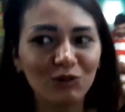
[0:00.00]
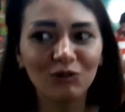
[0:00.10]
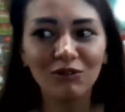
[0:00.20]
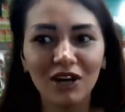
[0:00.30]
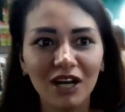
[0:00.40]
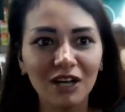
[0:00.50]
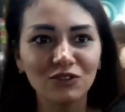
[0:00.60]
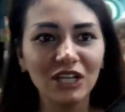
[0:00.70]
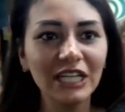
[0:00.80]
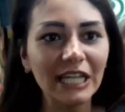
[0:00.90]

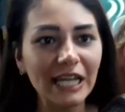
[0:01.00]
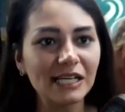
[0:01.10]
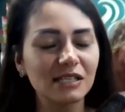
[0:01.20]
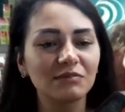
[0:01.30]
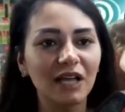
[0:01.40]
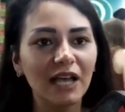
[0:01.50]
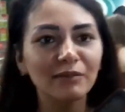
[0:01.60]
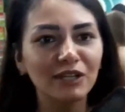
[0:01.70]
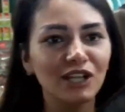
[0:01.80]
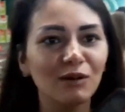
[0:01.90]
ونحن لازم
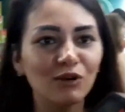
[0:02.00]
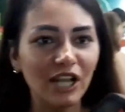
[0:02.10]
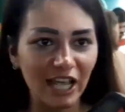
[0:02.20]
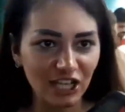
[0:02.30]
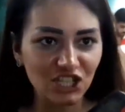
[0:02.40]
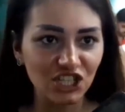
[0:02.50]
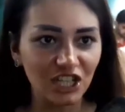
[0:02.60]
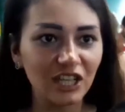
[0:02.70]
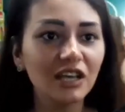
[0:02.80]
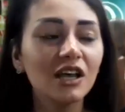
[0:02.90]
دائما نعمل هيك
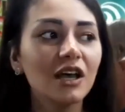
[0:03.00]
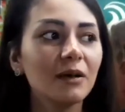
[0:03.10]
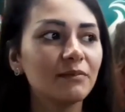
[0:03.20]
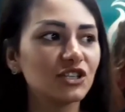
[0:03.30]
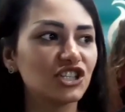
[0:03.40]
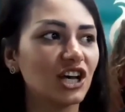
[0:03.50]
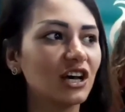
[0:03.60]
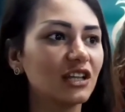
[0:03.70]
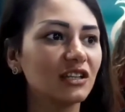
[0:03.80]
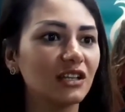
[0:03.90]
شيء
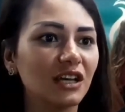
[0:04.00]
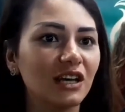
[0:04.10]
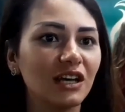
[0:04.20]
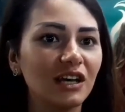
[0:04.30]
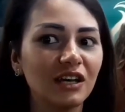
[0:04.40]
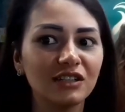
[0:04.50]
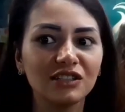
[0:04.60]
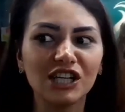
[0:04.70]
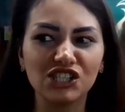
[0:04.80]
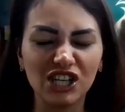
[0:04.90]
مشان آه،
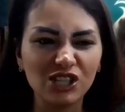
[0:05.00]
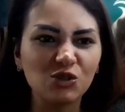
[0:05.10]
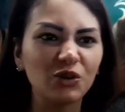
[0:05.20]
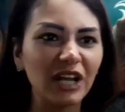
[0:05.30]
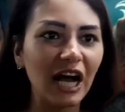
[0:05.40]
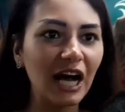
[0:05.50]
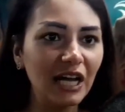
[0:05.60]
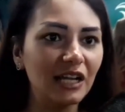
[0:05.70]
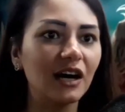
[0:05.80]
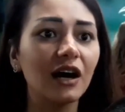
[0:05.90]
نرجع سوريا
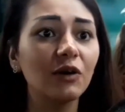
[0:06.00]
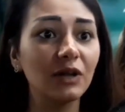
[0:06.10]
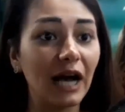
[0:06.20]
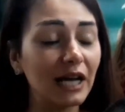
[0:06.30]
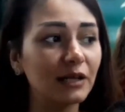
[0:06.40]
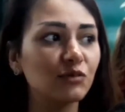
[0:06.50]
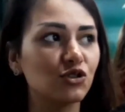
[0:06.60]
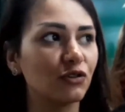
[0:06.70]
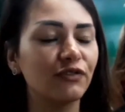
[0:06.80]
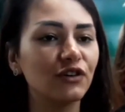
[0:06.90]
أحلى والعالم
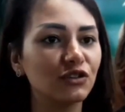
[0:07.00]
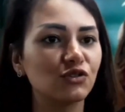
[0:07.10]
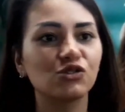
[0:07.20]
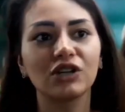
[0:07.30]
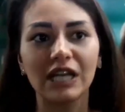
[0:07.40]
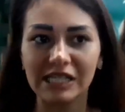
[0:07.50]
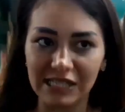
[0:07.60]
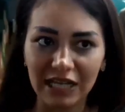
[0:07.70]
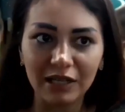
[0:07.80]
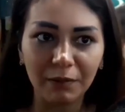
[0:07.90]
يشوفوا إنه سوريا
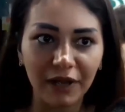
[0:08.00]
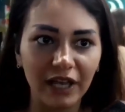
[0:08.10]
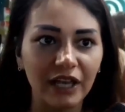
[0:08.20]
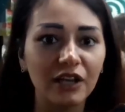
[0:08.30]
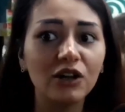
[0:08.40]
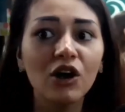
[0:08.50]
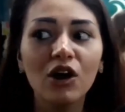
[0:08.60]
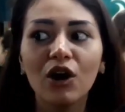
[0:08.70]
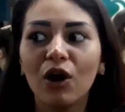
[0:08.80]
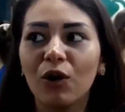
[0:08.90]
أستاذة بخير
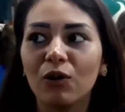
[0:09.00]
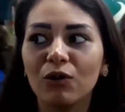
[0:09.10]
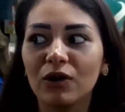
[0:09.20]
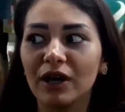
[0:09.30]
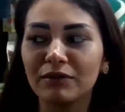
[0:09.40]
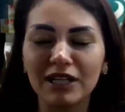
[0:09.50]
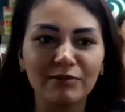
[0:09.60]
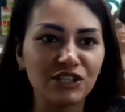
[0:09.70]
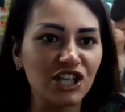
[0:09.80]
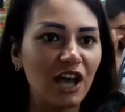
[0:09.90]
ومثل
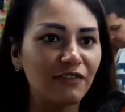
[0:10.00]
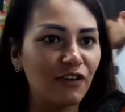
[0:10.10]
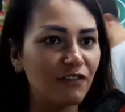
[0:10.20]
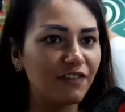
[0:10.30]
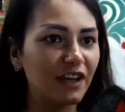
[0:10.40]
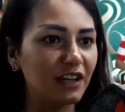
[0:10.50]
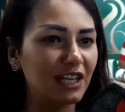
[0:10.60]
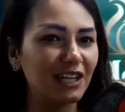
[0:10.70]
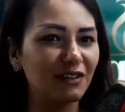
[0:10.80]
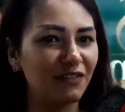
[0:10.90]
ما شايف هون في
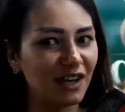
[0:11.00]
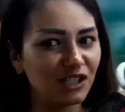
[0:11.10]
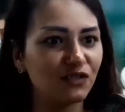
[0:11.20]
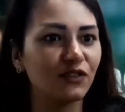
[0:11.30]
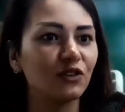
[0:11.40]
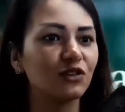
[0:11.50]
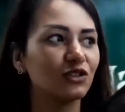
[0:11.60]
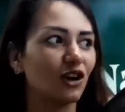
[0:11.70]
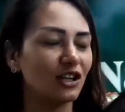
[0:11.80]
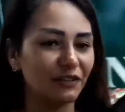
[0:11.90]
أكل فاست
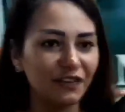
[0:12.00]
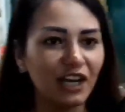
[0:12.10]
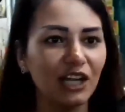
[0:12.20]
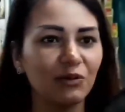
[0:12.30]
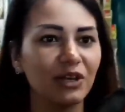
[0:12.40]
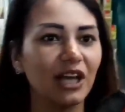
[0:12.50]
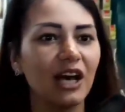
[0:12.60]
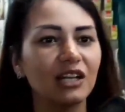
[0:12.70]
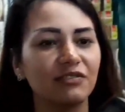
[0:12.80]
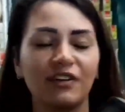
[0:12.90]
فود هون في
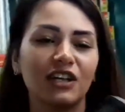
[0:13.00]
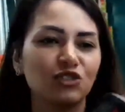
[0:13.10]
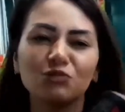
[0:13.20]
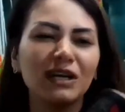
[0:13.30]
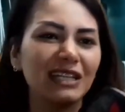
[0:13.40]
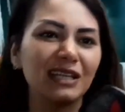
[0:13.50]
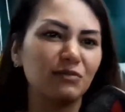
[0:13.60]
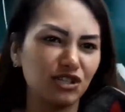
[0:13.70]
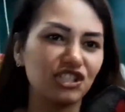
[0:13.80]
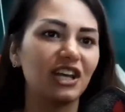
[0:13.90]
حلويات فك شو ما أنت
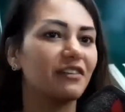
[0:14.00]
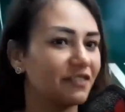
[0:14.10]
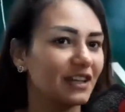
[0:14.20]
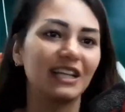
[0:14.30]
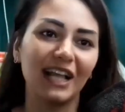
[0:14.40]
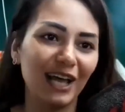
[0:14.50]
مشتهي فيك تلاقي